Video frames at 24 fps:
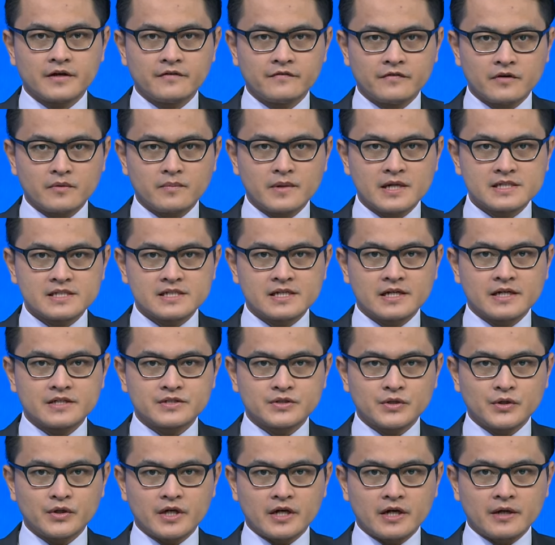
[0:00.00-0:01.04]
ke informasi lain
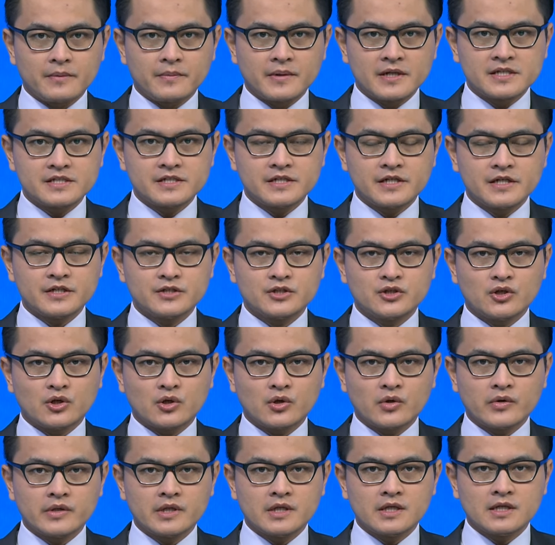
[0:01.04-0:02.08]
saudara, Presiden
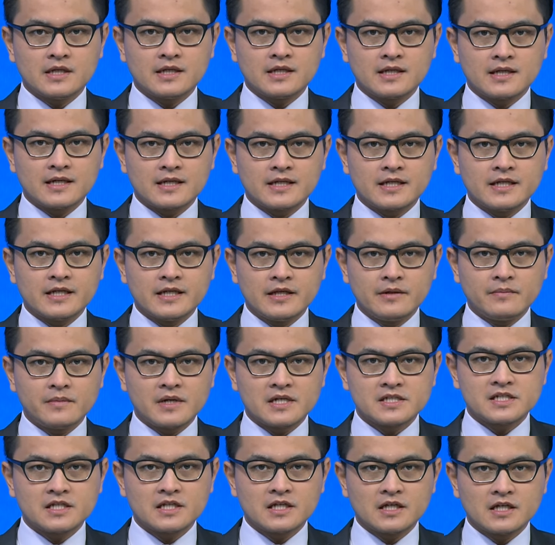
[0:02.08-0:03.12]
Jokowi hingga kini
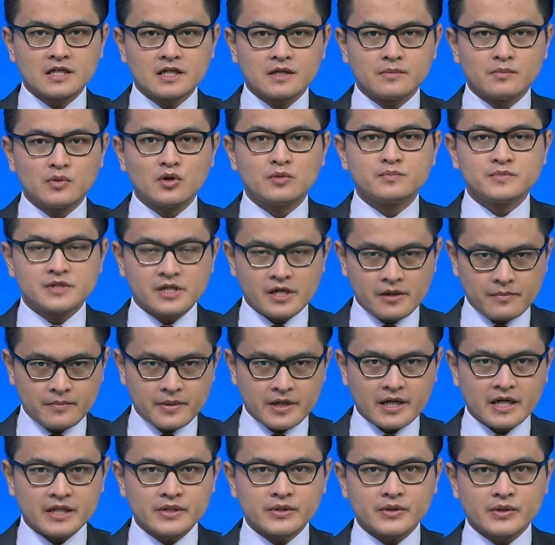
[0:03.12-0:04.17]
masih belum siap
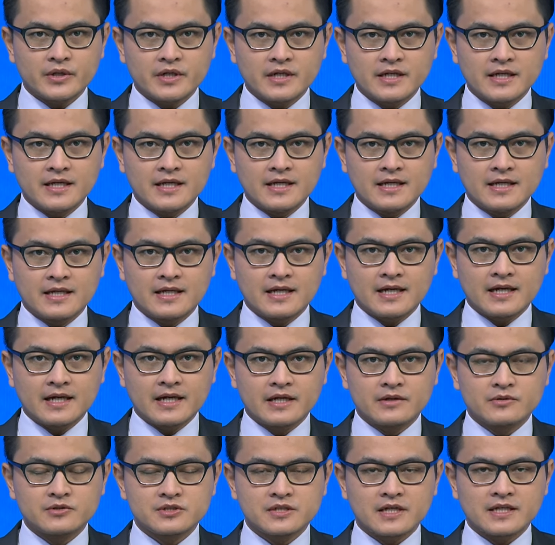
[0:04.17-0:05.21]
berkantor di
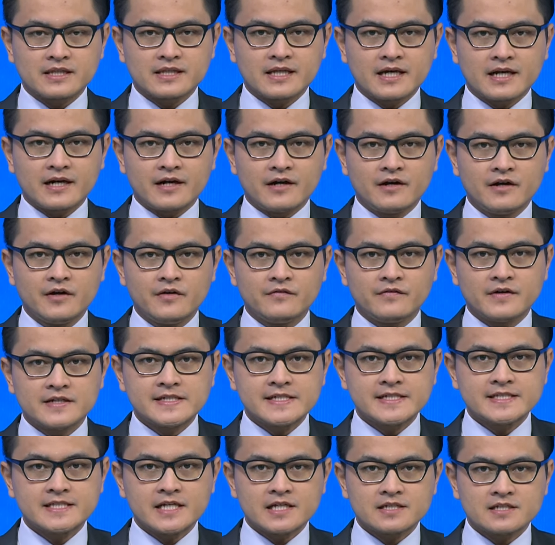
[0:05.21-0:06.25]
IKN Nusantara.
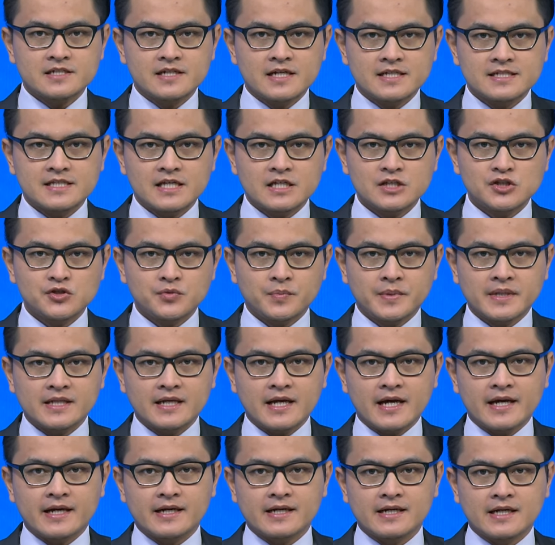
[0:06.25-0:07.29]
Fasilitas dasar seperti
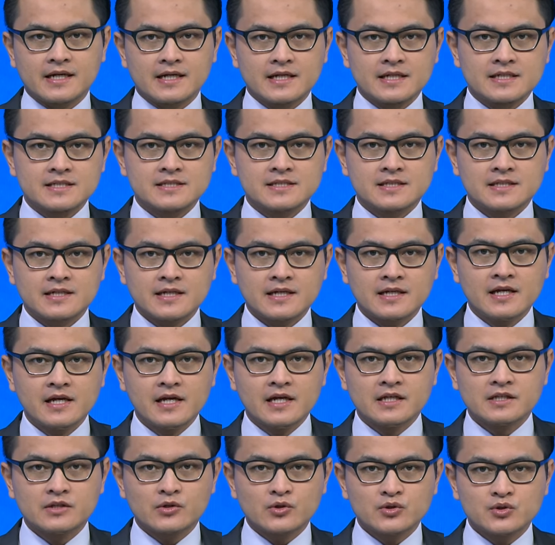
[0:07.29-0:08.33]
air dan listrik
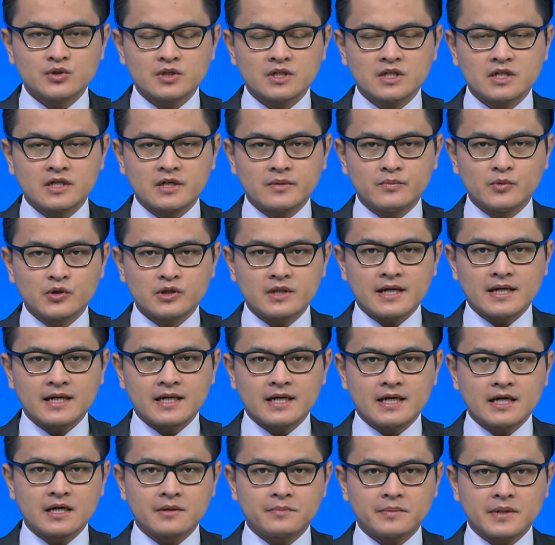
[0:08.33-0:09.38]
terus dikebut
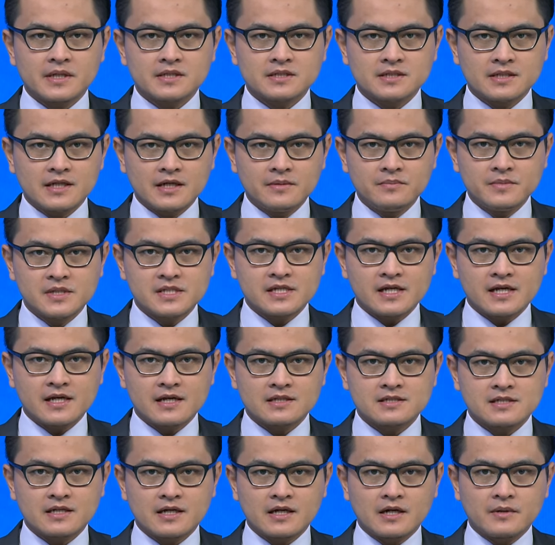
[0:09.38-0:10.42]
agar Presiden bisa
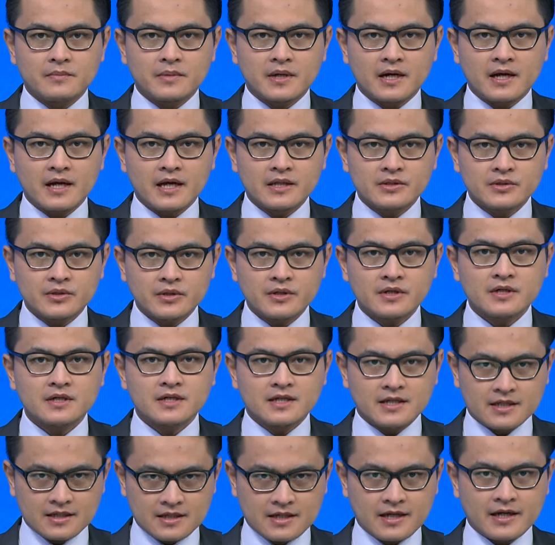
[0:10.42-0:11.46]
segera berkantor
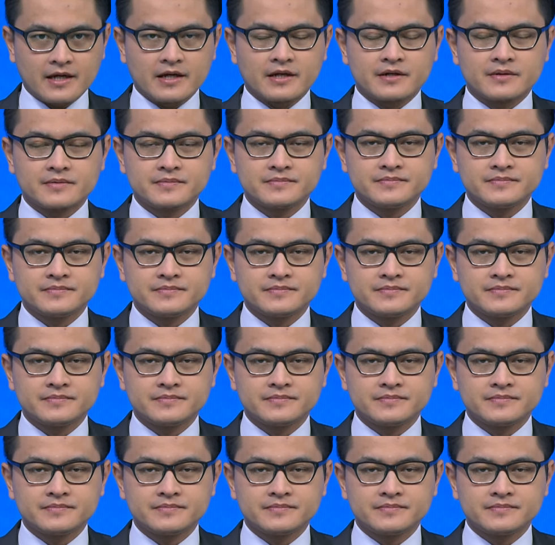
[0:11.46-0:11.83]
di IKN.